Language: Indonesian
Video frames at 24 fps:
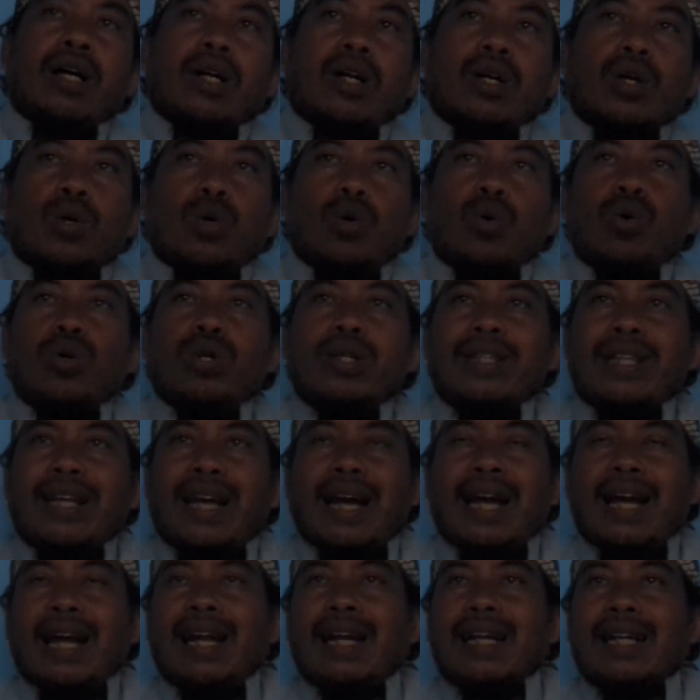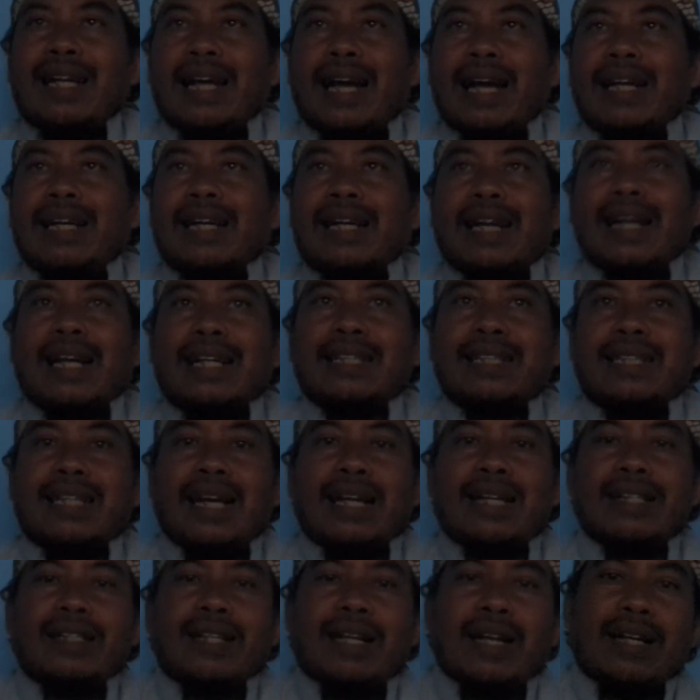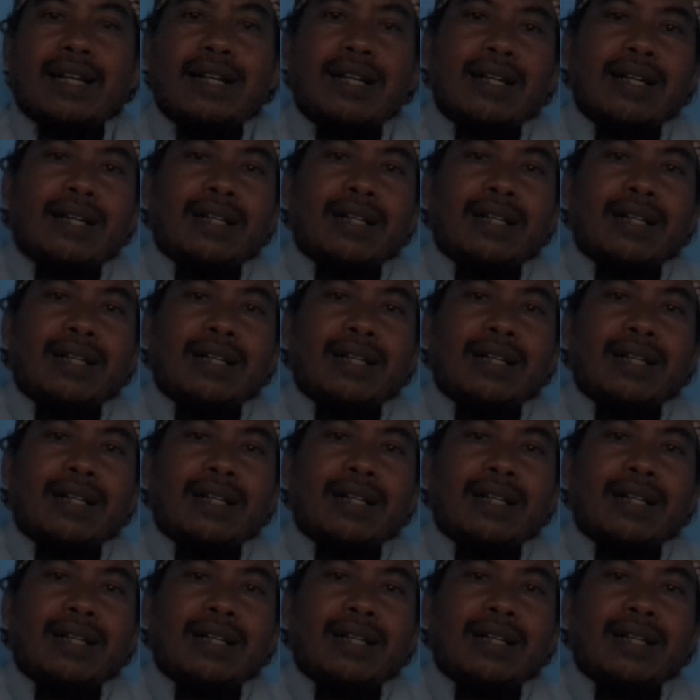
ruhnya, dan rasanya.